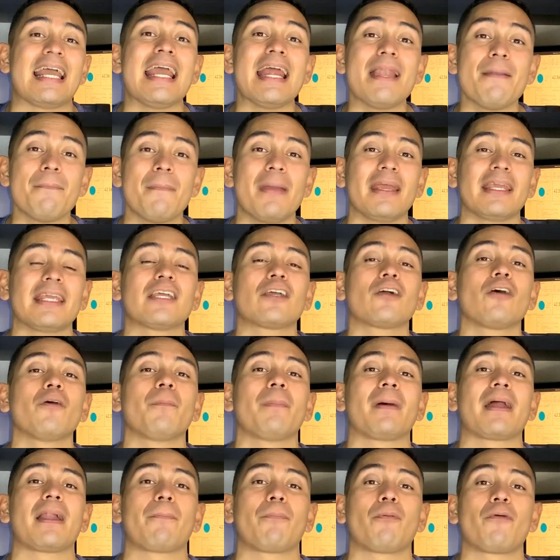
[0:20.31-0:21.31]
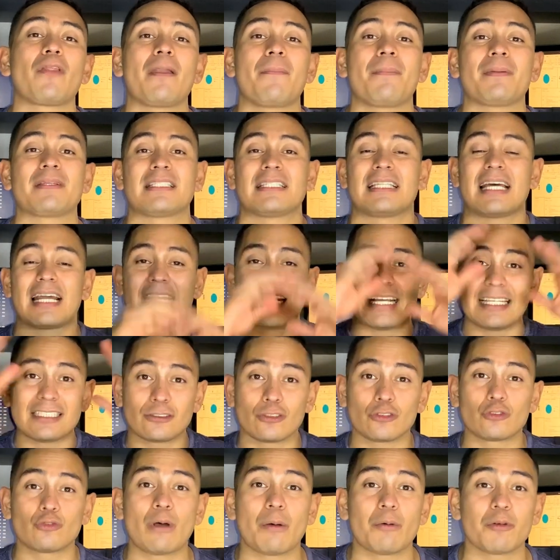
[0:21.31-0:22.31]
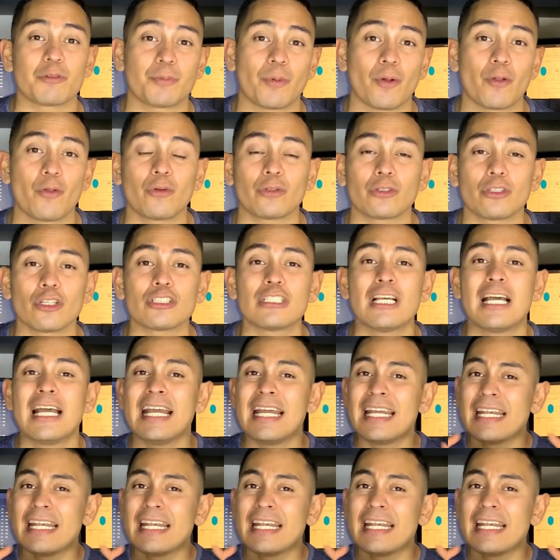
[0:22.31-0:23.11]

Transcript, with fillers: en México para poder presentar estos nuevos productos